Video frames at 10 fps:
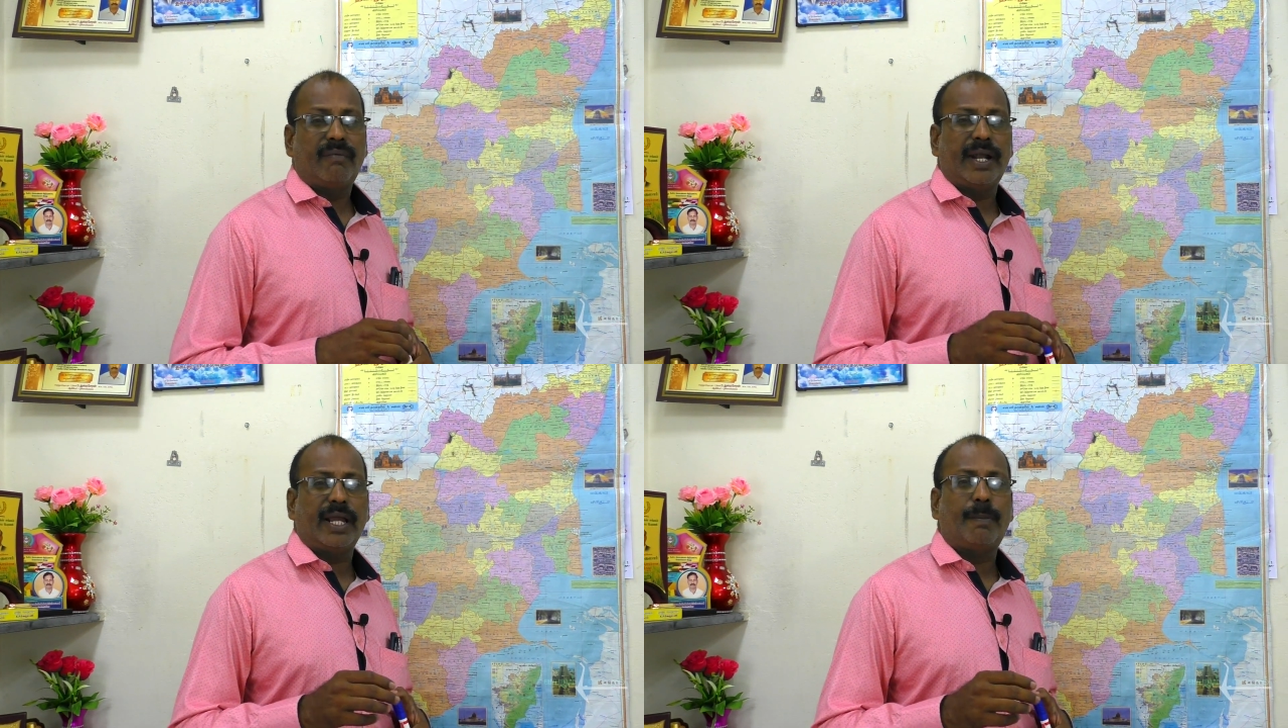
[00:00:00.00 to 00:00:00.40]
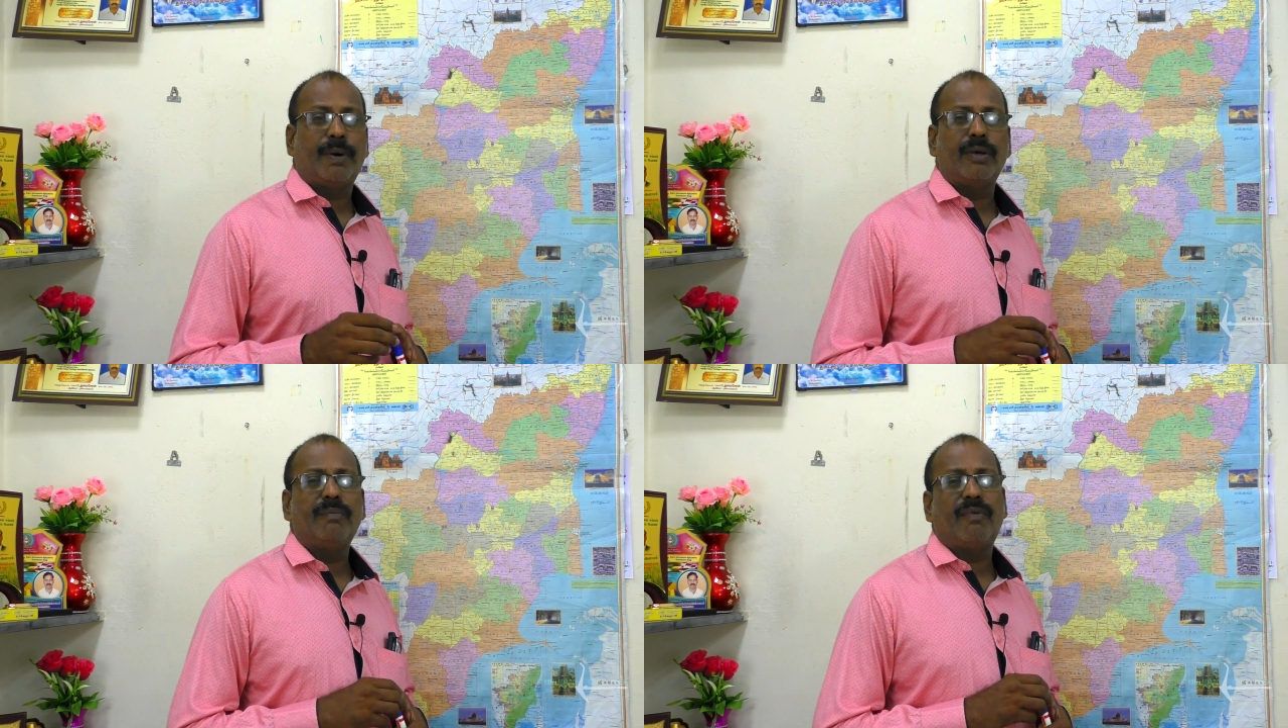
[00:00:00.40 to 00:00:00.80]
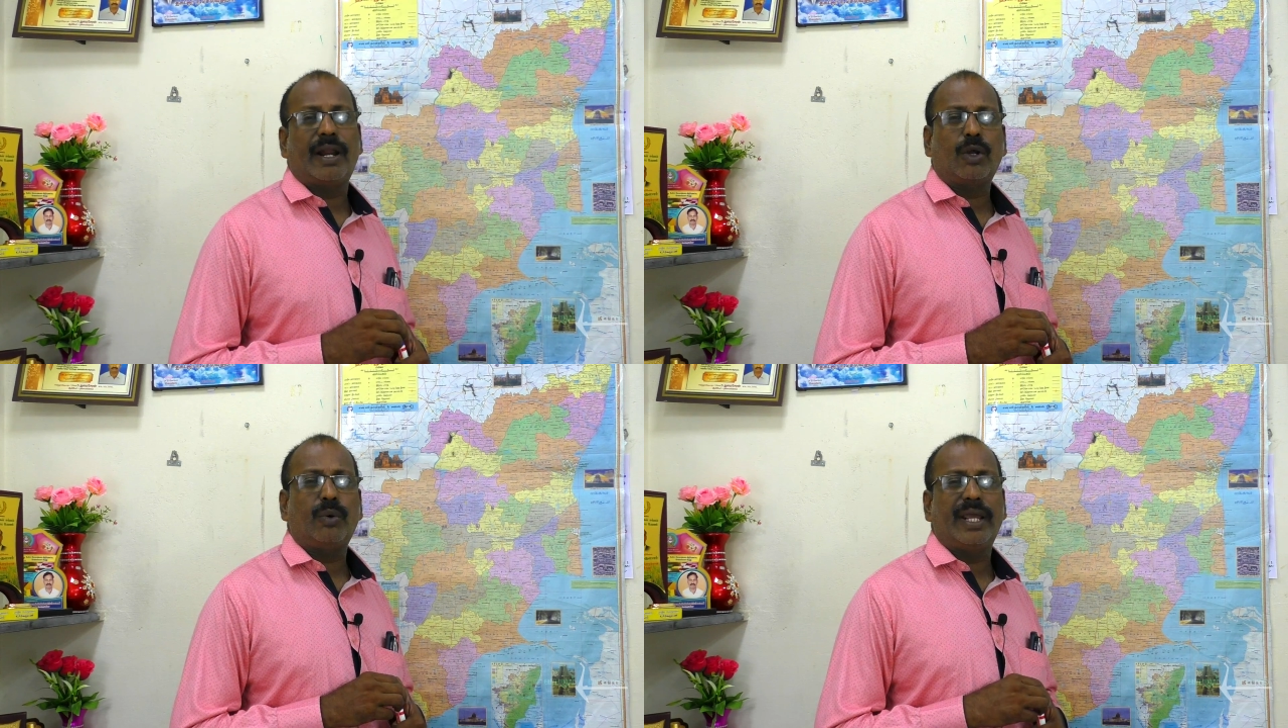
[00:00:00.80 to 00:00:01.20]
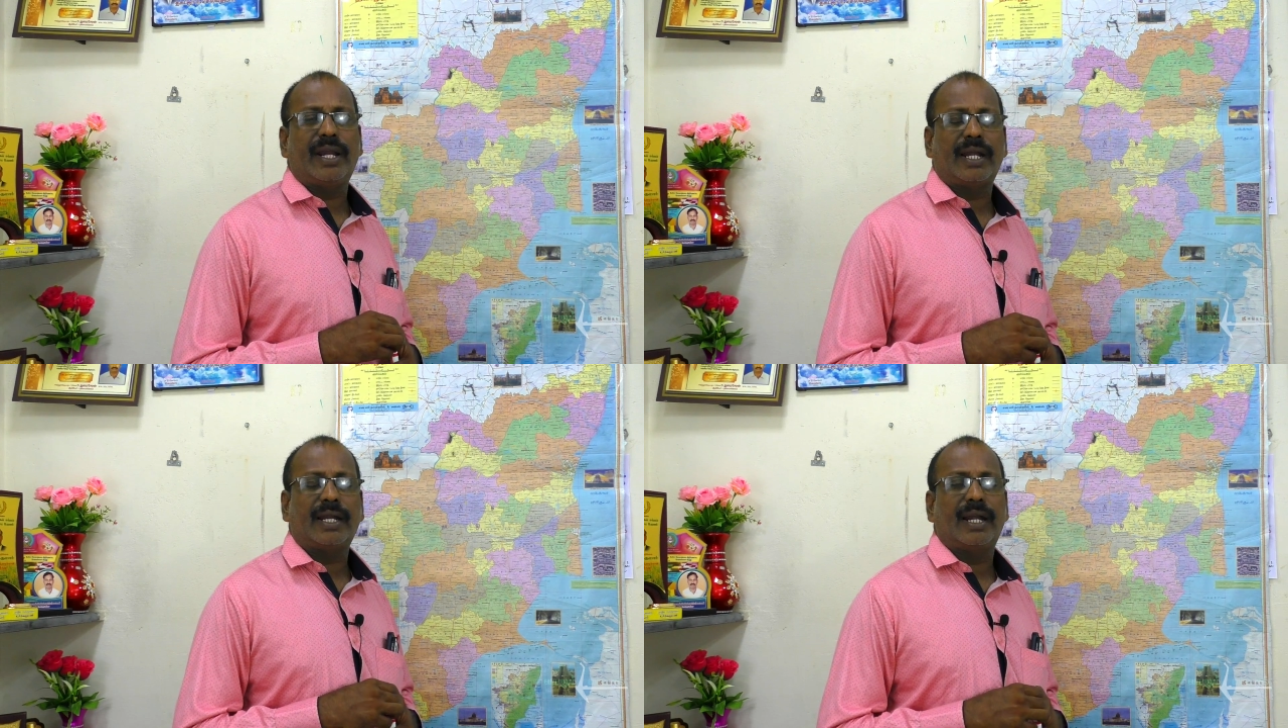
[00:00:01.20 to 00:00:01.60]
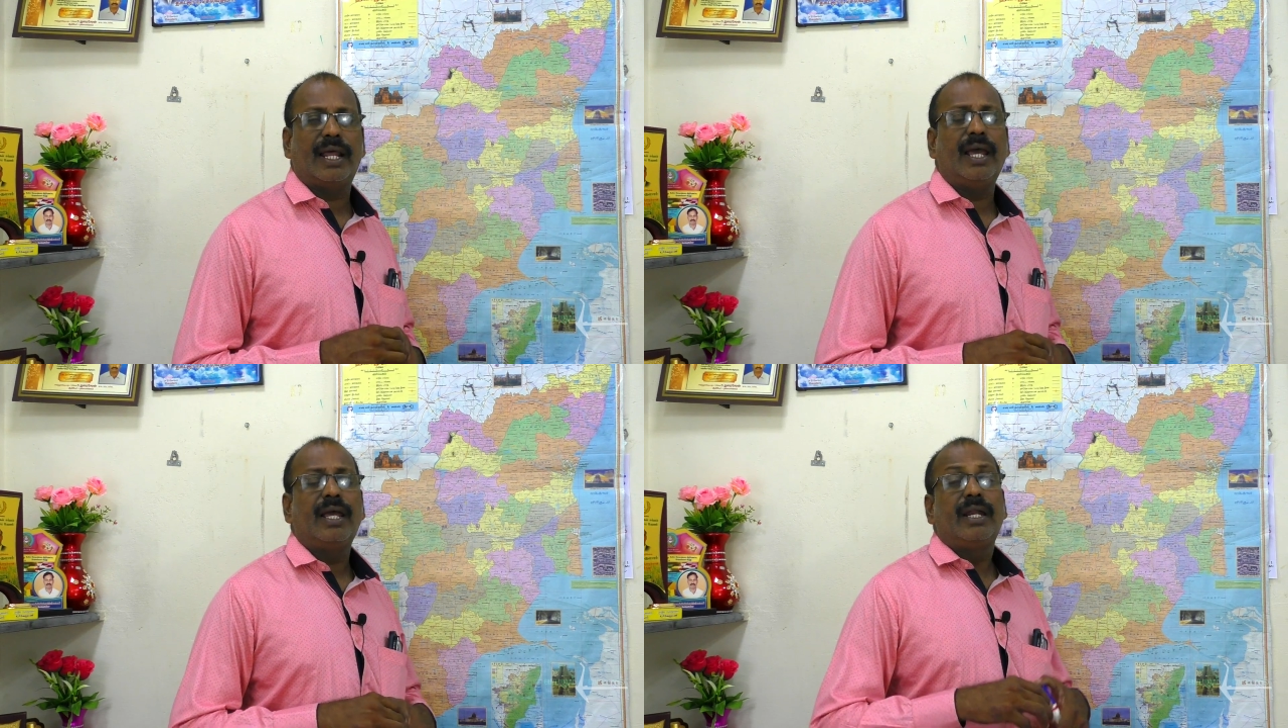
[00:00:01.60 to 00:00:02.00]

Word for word: வழங்கப்படும் வரக்கூடிய நாட்களில்